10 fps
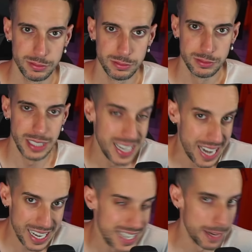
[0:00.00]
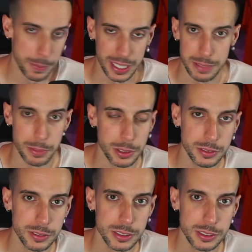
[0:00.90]
En la liga, por ejemplo.
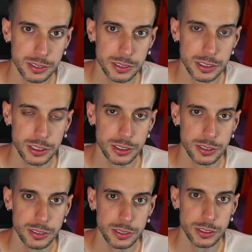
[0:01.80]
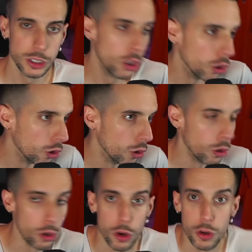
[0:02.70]

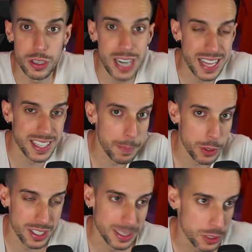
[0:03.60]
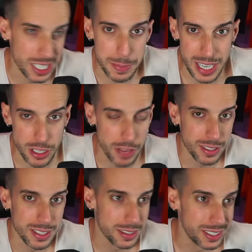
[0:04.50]
O, la Champions que estamos eliminados
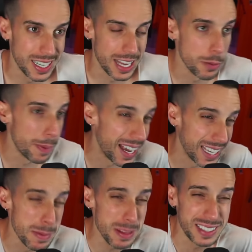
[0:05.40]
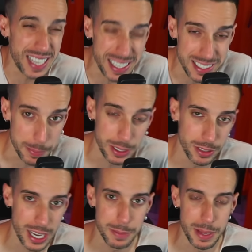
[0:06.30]
hace 100 años. ¿Para qué me interesa a mí lo que
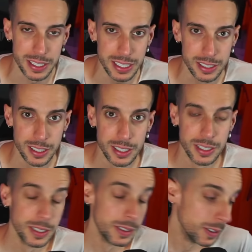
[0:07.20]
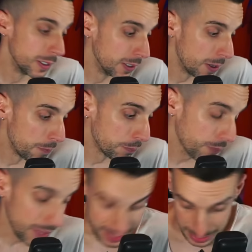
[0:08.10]
haga el Madrid?
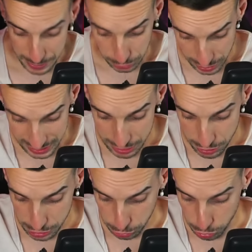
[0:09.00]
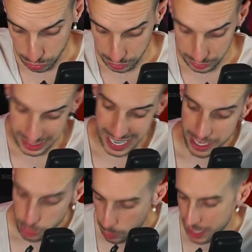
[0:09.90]
Repito, eh, creo que esto es de
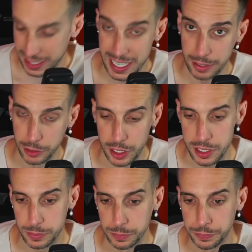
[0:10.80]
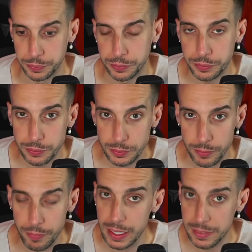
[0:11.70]
las nuevas generaciones
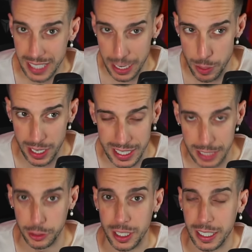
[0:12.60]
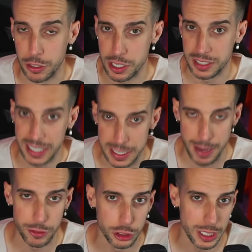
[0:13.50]
de las nuevas generaciones que nos están
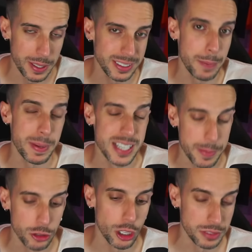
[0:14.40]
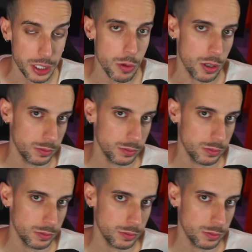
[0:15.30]
llevando otra vez al pensamiento antiguo.